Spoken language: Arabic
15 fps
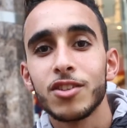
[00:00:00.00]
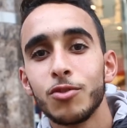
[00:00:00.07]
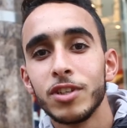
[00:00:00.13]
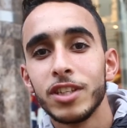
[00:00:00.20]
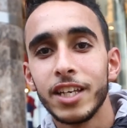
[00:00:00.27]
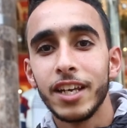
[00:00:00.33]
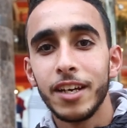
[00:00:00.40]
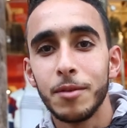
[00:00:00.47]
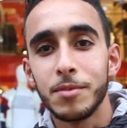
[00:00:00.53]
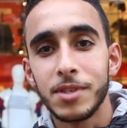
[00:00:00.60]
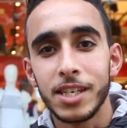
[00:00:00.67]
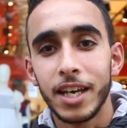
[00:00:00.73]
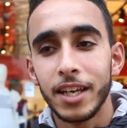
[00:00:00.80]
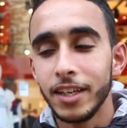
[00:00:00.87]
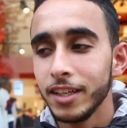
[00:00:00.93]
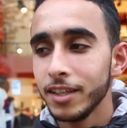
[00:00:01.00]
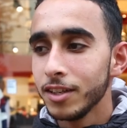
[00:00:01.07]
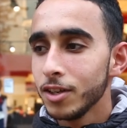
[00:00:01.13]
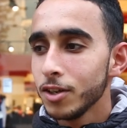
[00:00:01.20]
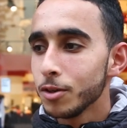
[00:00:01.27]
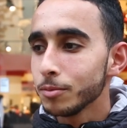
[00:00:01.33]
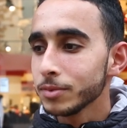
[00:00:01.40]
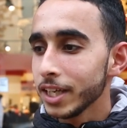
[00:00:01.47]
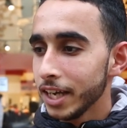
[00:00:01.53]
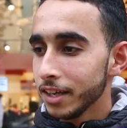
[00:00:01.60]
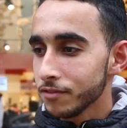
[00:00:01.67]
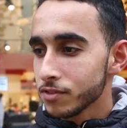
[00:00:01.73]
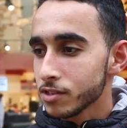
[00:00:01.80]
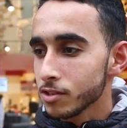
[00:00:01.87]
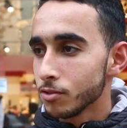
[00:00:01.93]
هادو اللي دايرين مزيانين
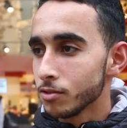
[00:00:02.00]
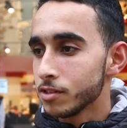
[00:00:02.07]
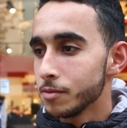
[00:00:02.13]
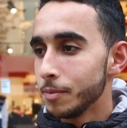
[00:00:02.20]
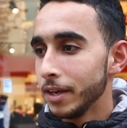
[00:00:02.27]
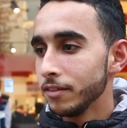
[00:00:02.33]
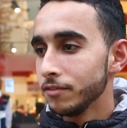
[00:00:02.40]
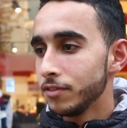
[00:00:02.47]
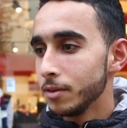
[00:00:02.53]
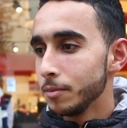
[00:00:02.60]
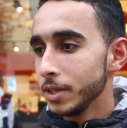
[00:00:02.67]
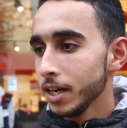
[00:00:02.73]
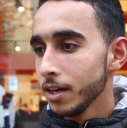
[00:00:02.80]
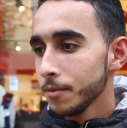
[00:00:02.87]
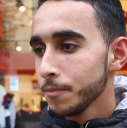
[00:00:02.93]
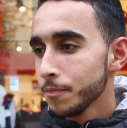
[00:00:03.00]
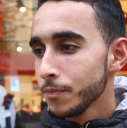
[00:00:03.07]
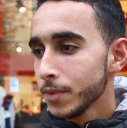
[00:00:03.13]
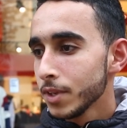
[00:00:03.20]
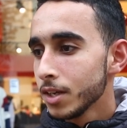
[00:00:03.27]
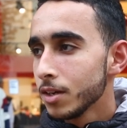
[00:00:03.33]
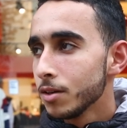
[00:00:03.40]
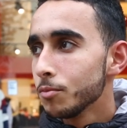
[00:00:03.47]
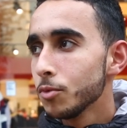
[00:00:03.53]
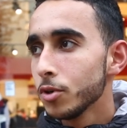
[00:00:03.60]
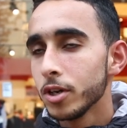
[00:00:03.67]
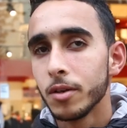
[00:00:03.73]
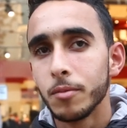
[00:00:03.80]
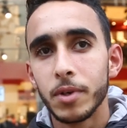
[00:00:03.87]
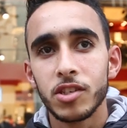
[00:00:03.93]
نطيحهم في السولد 70%
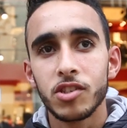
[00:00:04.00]
المهم